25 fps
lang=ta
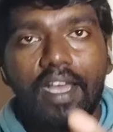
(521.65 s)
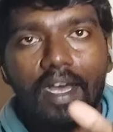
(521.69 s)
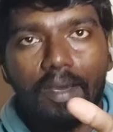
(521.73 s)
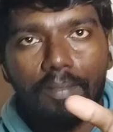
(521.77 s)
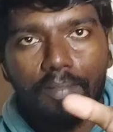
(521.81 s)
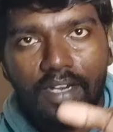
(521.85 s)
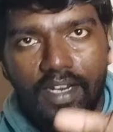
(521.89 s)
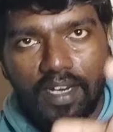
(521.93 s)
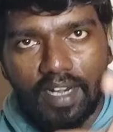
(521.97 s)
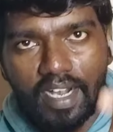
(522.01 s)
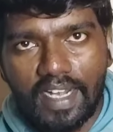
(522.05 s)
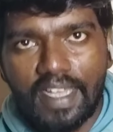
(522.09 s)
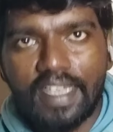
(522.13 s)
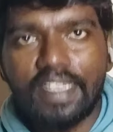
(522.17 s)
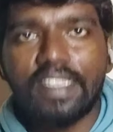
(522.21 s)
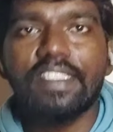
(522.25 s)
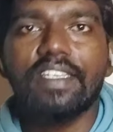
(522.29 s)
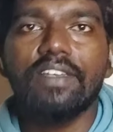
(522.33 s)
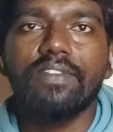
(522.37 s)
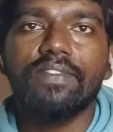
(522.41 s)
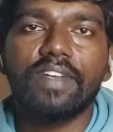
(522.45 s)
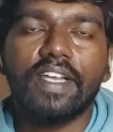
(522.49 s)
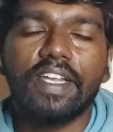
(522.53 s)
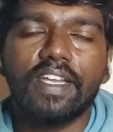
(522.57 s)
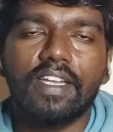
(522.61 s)
அப்புறம்
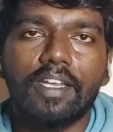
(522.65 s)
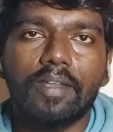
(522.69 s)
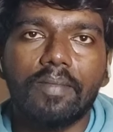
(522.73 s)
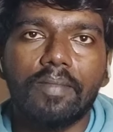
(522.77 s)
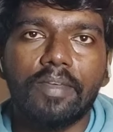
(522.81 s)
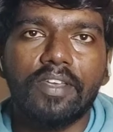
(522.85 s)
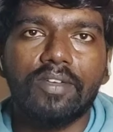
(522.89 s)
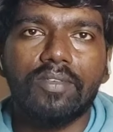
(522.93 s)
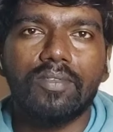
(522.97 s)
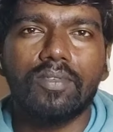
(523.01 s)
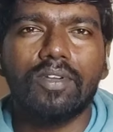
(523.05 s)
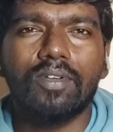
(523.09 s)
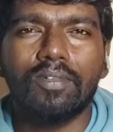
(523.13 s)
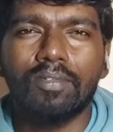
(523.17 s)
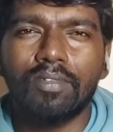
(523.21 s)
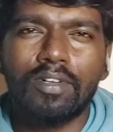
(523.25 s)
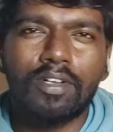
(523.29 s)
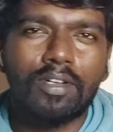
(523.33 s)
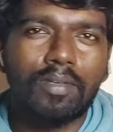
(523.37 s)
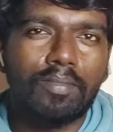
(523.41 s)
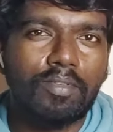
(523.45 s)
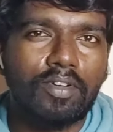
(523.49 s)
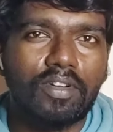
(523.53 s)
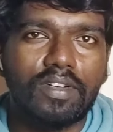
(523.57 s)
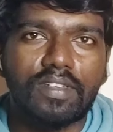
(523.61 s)
கடைசி ஃபைட்லையுமே கூட
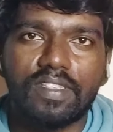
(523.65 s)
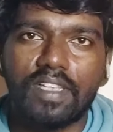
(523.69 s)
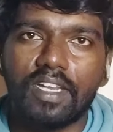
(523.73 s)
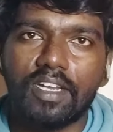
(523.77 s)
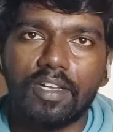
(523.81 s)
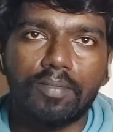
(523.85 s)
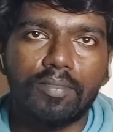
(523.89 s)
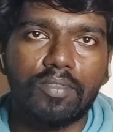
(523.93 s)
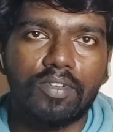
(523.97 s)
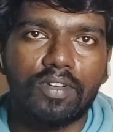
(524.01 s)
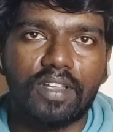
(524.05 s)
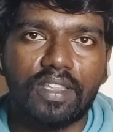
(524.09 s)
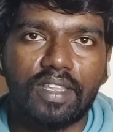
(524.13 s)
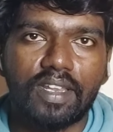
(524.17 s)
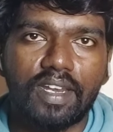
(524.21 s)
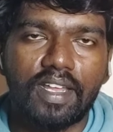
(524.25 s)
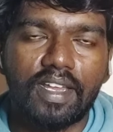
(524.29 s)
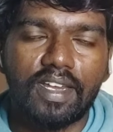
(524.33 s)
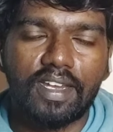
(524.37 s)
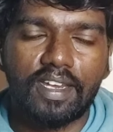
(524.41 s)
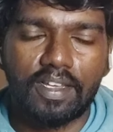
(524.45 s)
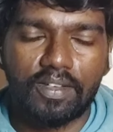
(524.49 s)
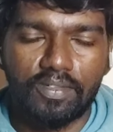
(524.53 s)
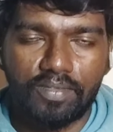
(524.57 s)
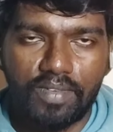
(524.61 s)
உருண்டு புரண்டு சண்டை
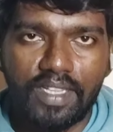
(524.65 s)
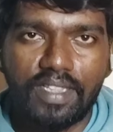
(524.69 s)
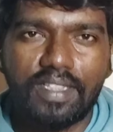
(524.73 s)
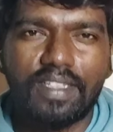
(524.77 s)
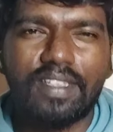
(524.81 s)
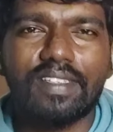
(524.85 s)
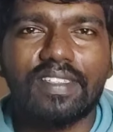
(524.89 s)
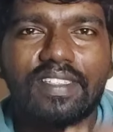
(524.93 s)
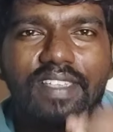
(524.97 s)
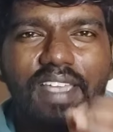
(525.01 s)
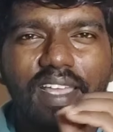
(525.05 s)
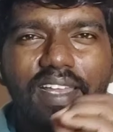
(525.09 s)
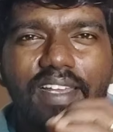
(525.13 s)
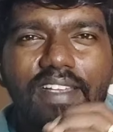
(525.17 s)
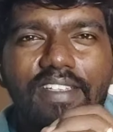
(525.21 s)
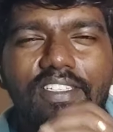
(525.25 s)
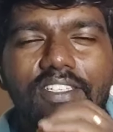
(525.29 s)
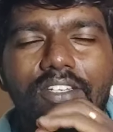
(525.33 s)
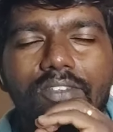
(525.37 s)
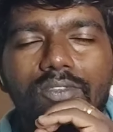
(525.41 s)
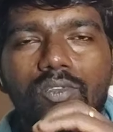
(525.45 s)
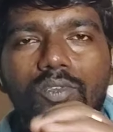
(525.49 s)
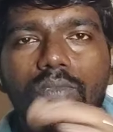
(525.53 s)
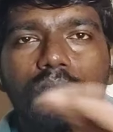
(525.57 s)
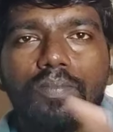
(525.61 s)
போடுறதெல்லாம் இல்லை வந்து
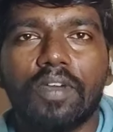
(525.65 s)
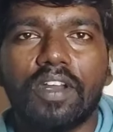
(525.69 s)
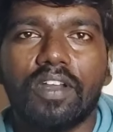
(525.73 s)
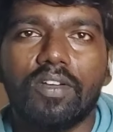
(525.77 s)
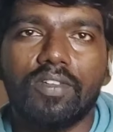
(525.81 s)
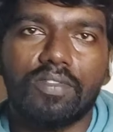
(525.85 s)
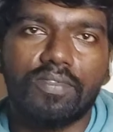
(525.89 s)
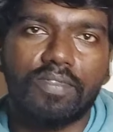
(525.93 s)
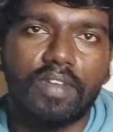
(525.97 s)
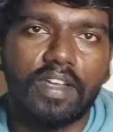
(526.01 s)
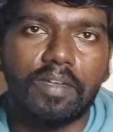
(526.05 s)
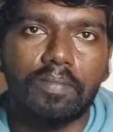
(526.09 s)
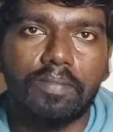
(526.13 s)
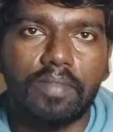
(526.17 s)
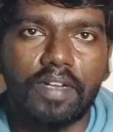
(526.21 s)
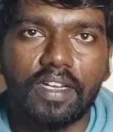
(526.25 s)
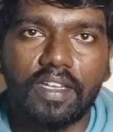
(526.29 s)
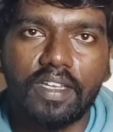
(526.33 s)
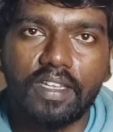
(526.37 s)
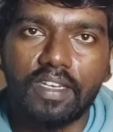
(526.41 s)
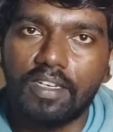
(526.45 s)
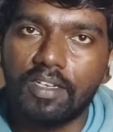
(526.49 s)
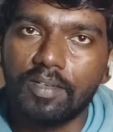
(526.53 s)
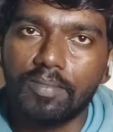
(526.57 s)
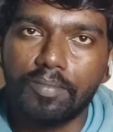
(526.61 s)
ஸ்டைலிஷாக சூப்பராக ஒரு ஃபைட்
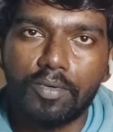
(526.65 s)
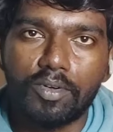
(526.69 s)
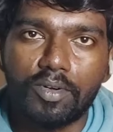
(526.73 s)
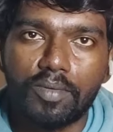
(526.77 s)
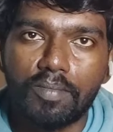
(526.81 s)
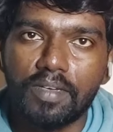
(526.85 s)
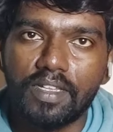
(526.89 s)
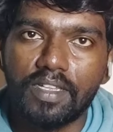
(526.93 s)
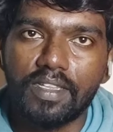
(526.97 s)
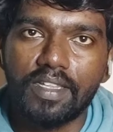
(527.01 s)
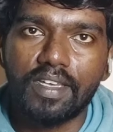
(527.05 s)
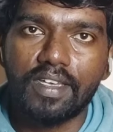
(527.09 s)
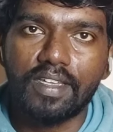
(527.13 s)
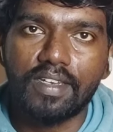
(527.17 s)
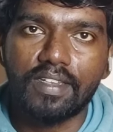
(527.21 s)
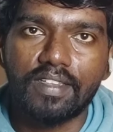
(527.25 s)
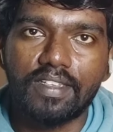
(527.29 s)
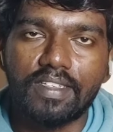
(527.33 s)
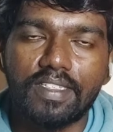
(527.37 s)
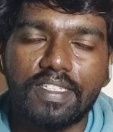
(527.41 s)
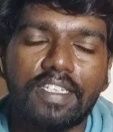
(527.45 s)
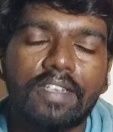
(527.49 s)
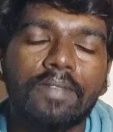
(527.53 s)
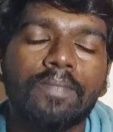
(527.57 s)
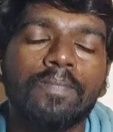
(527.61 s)
பண்ணிட்டு போகிற மாதிரி தான்
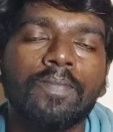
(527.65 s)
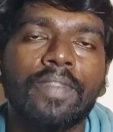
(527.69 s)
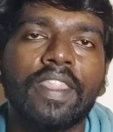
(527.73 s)
இருந்துச்சு